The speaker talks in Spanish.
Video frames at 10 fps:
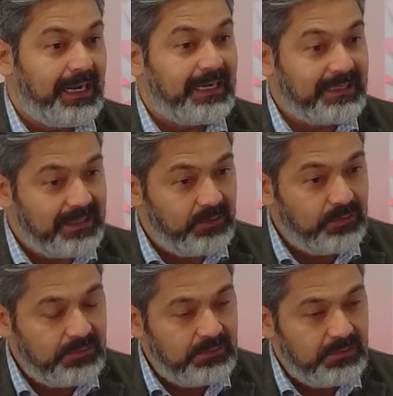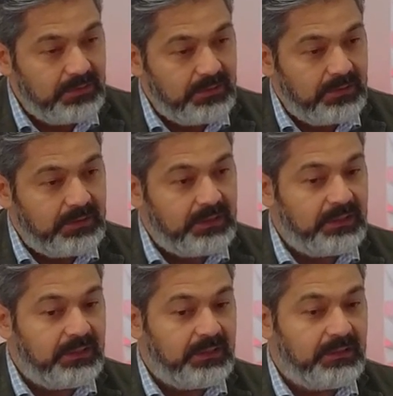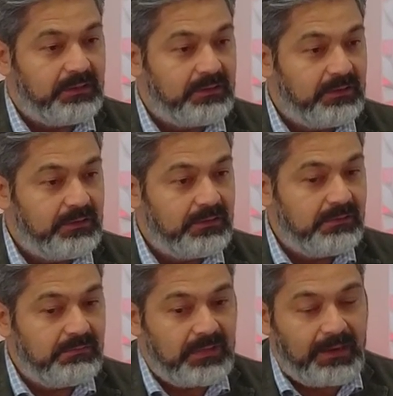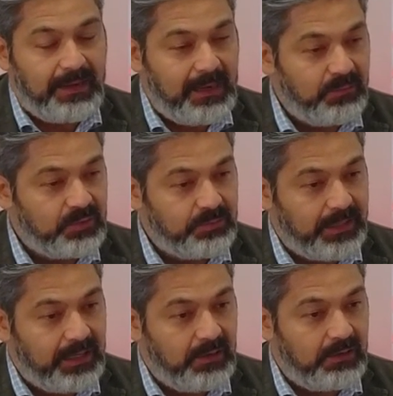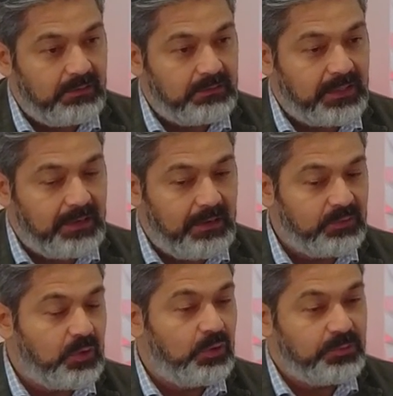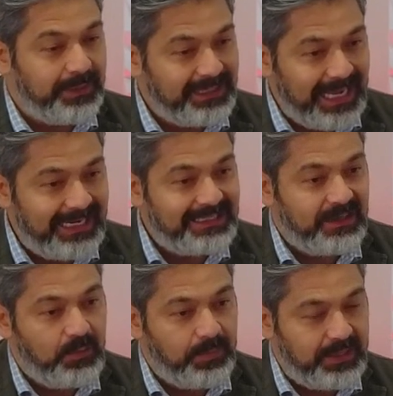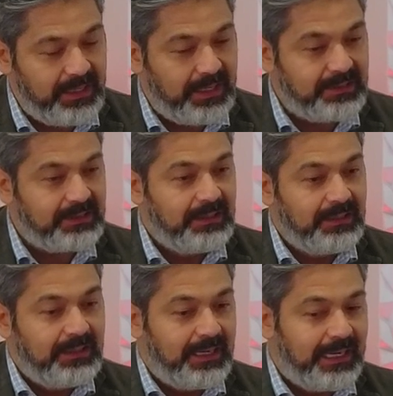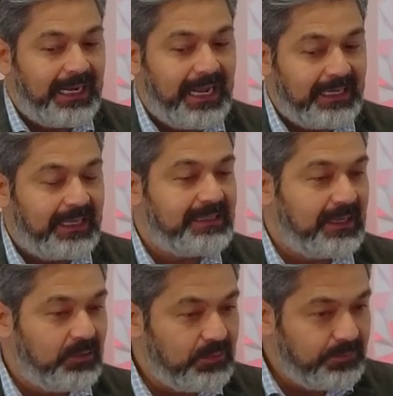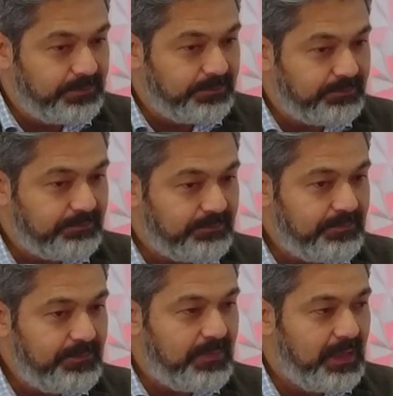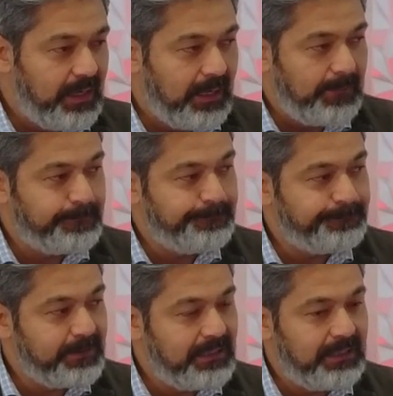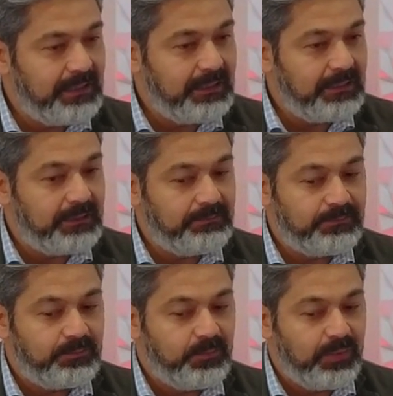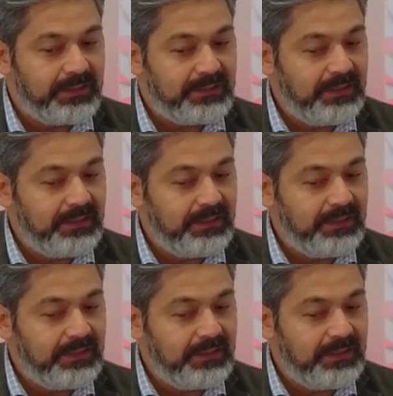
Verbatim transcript: el área de salud y trabajamos, para, trabajamos con hospitales y compañías en el área de salud. Um, y pues